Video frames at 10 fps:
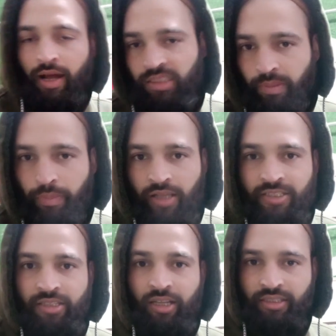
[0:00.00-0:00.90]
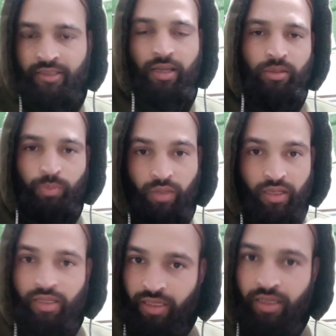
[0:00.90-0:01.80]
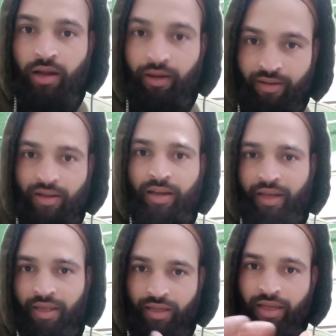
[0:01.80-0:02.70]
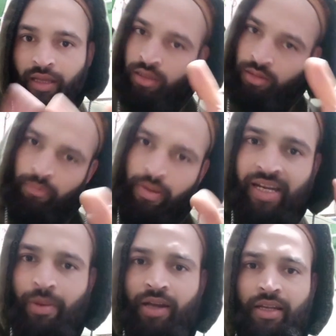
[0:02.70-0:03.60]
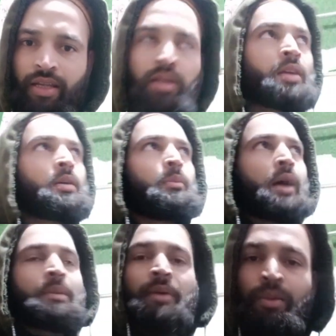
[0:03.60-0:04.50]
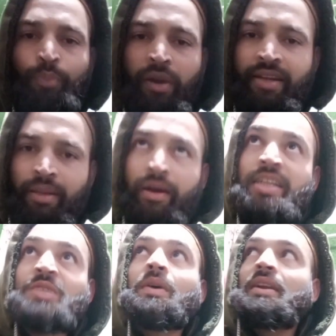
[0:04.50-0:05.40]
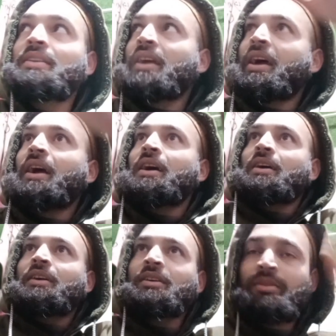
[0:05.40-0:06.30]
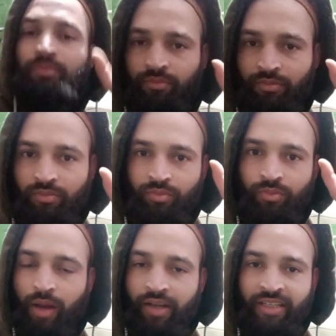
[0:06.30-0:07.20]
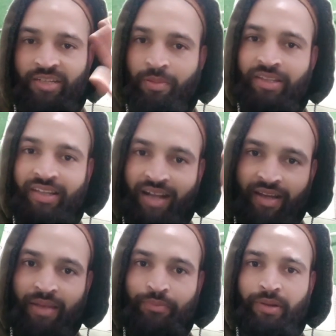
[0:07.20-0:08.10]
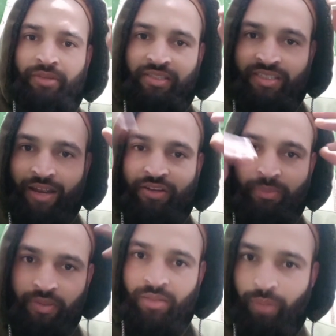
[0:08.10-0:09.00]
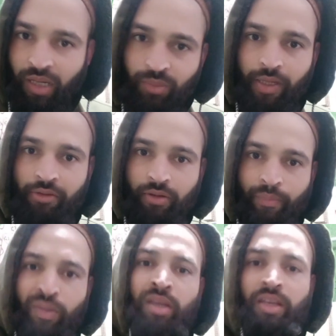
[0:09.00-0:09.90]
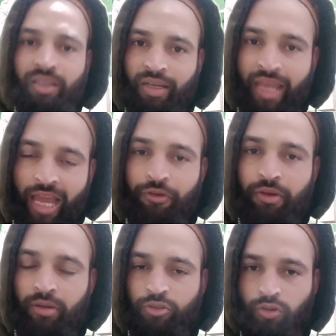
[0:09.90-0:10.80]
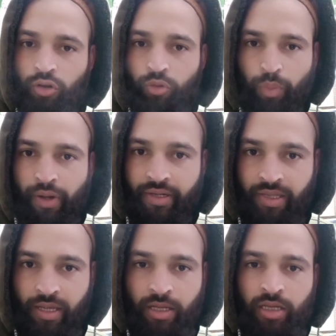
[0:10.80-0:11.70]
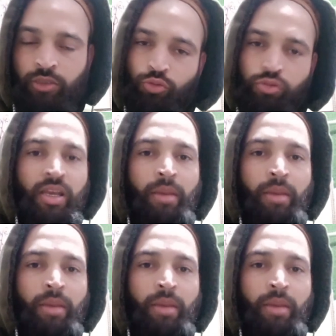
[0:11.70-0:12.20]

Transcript: आज भी पाँच से दस हज़ार रुपये ही अर्न करे हैं बैठे बैठे बार बर्फ़ पड़ रही है बारिश पड़ रही है मार्केट में दुकानें फिफ्टी से सेवेंटी परसेंट बंद पड़ी हुई इतनी हैवी स्नो पड़ रही है उसके